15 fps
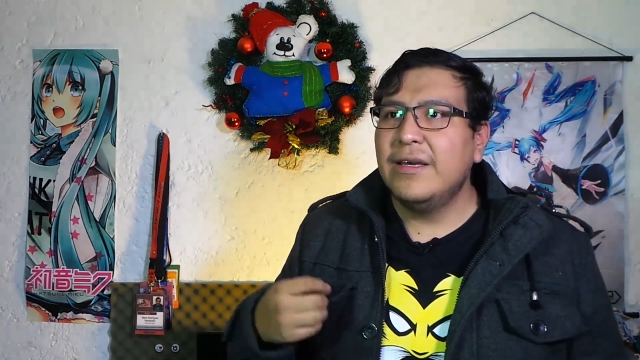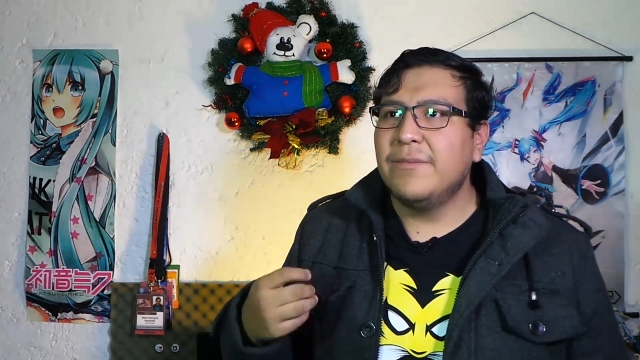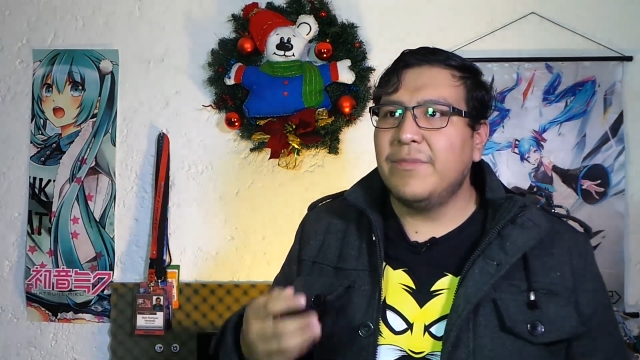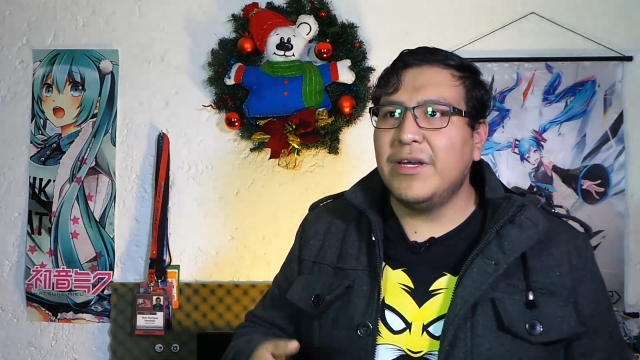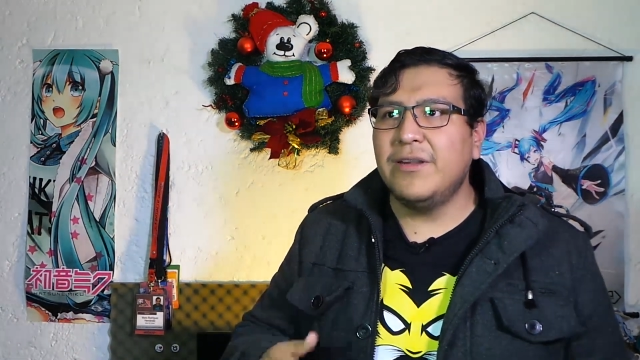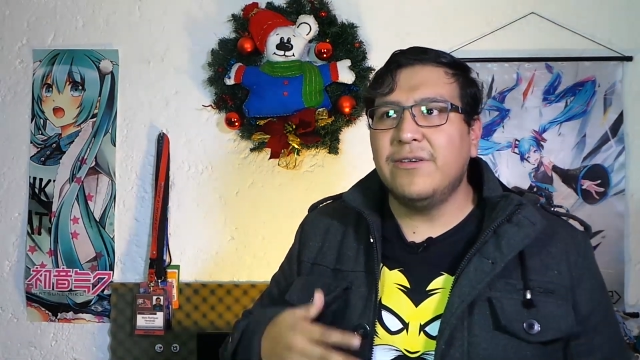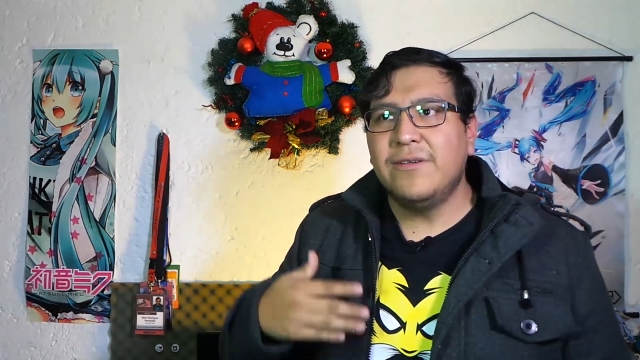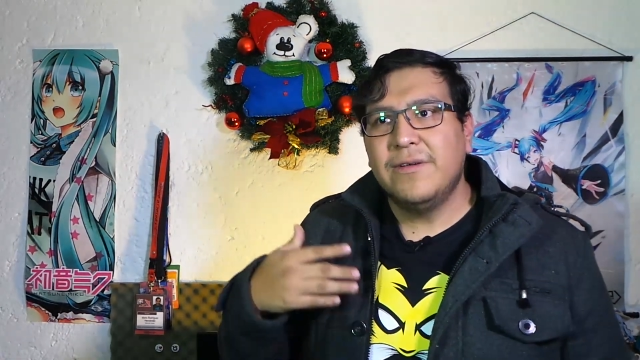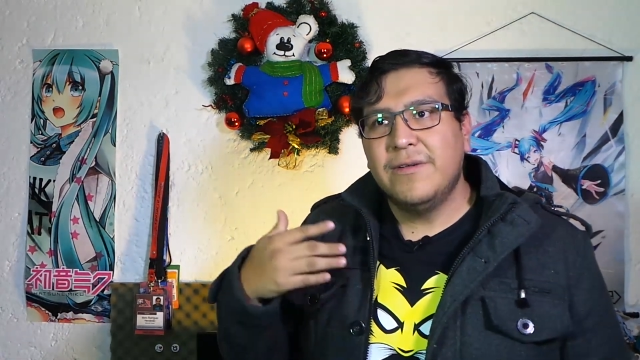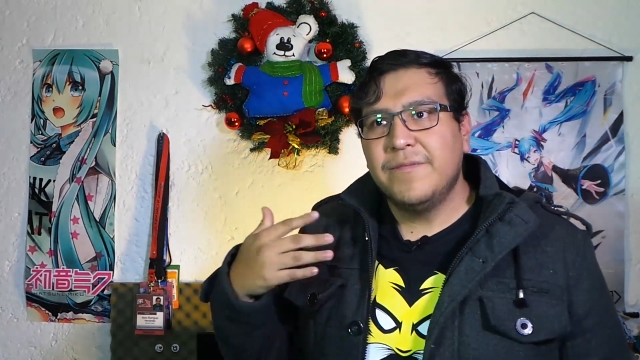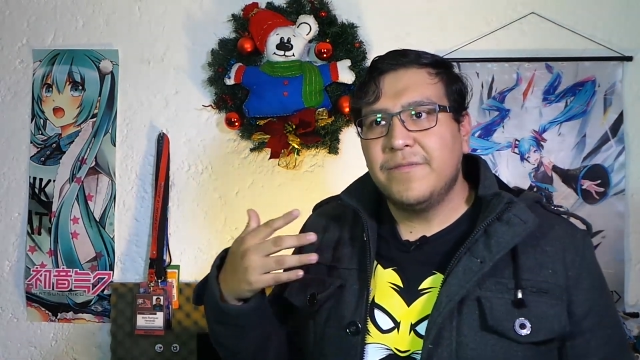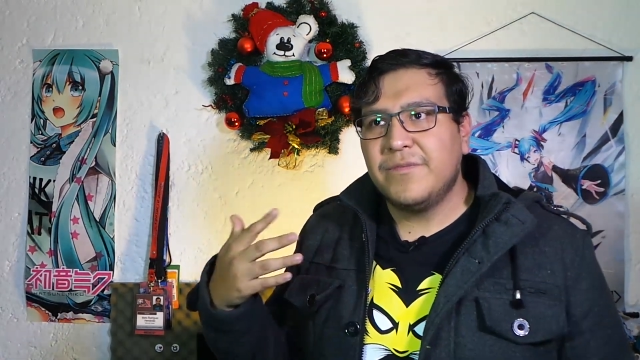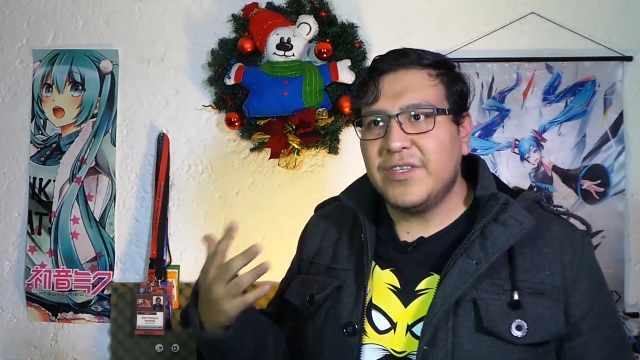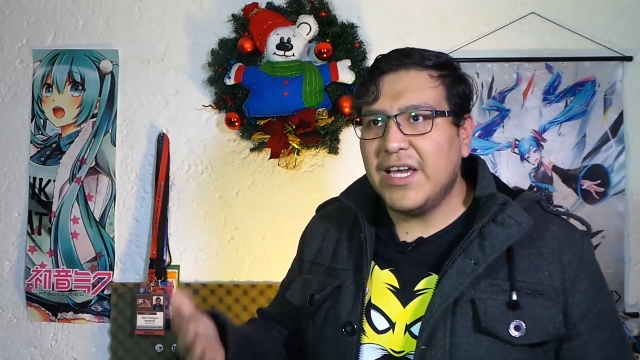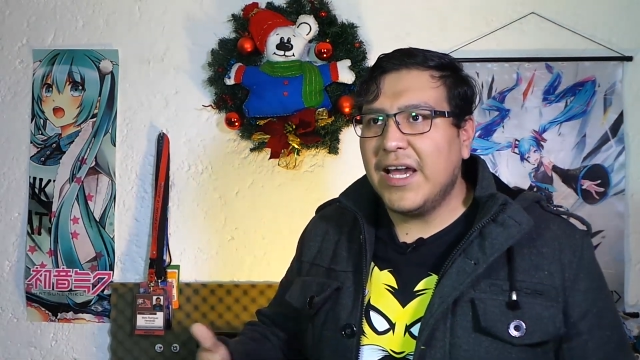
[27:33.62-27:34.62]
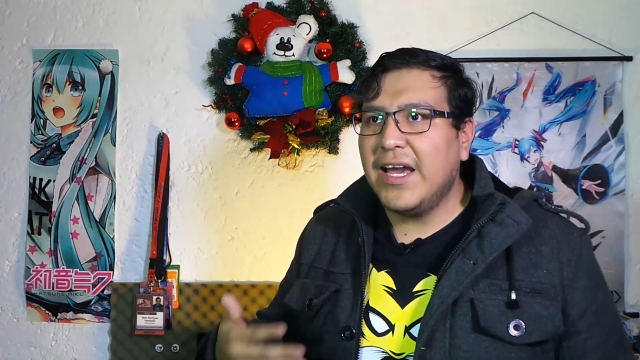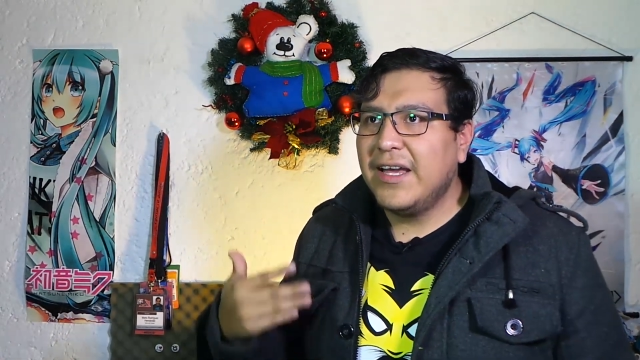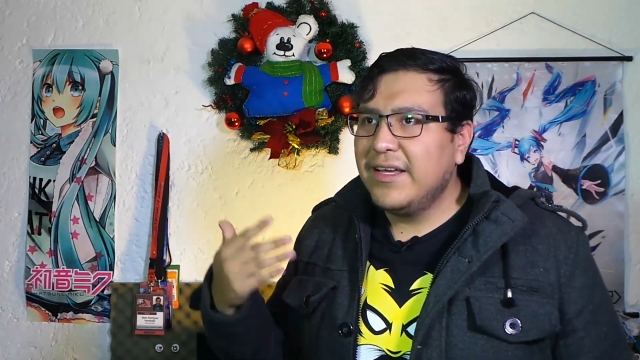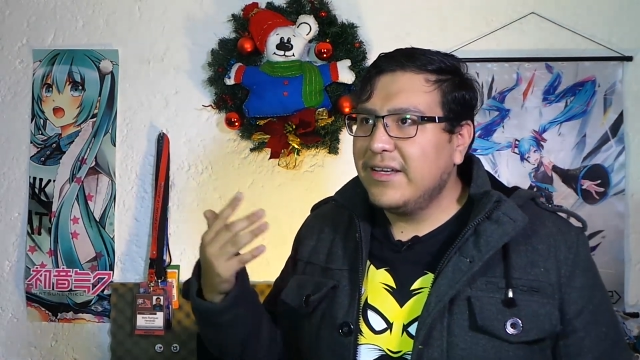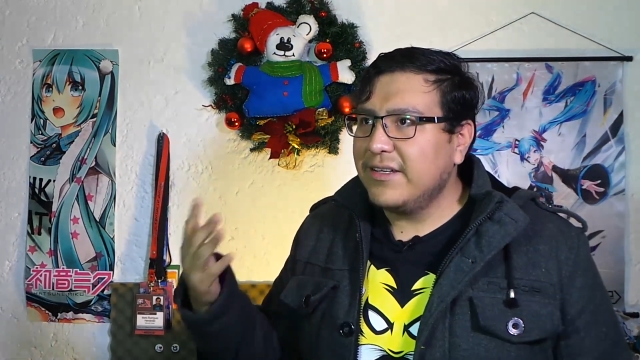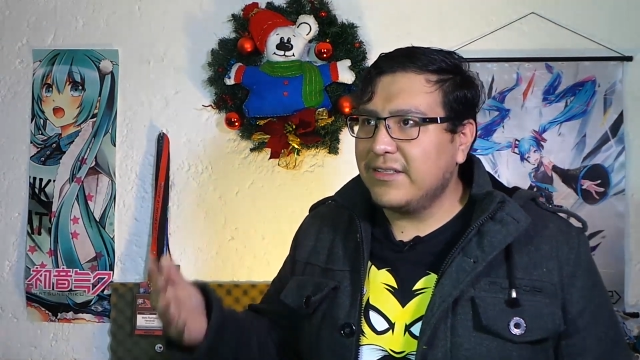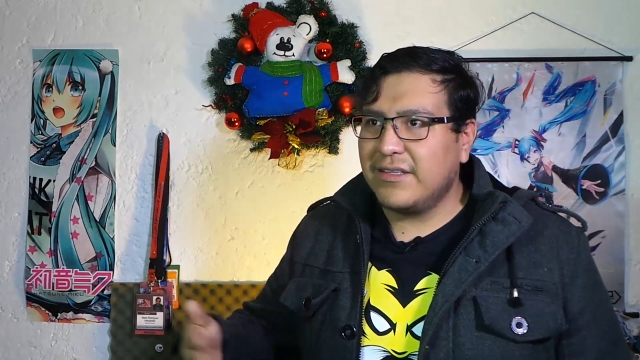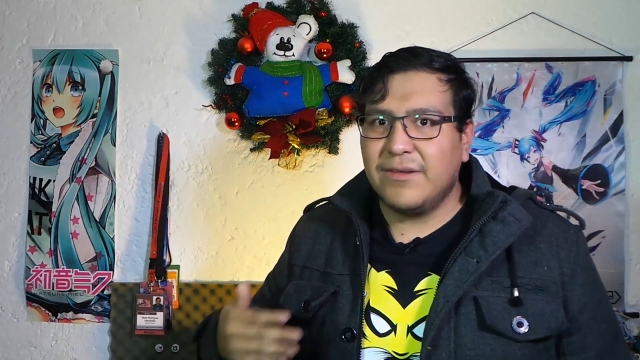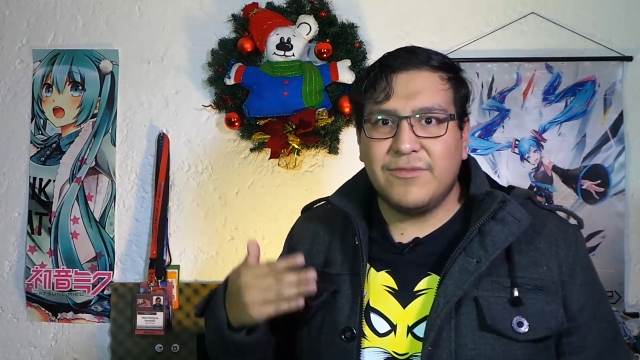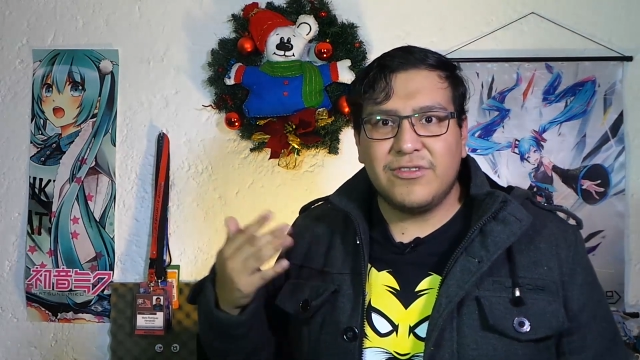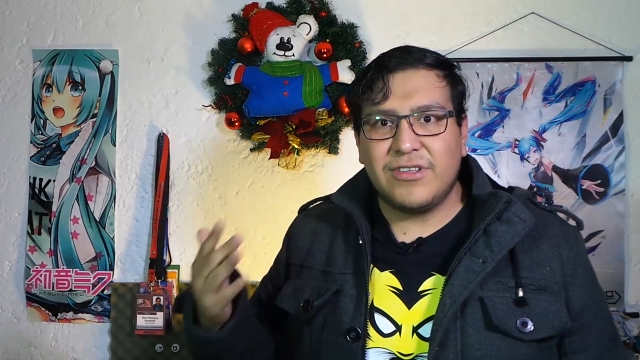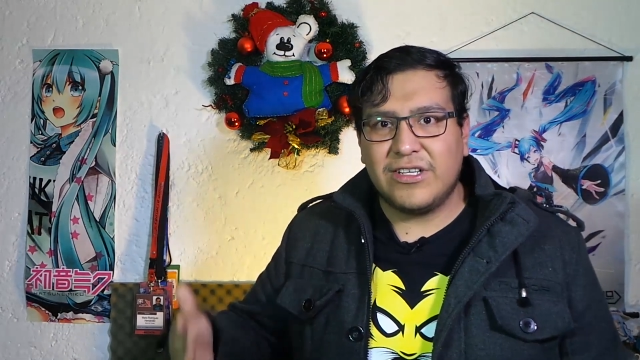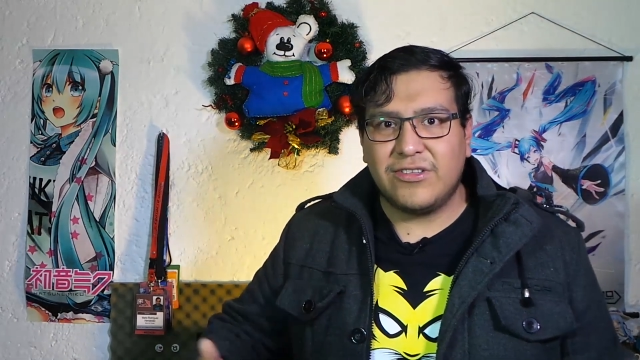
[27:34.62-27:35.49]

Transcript: pero ya estamos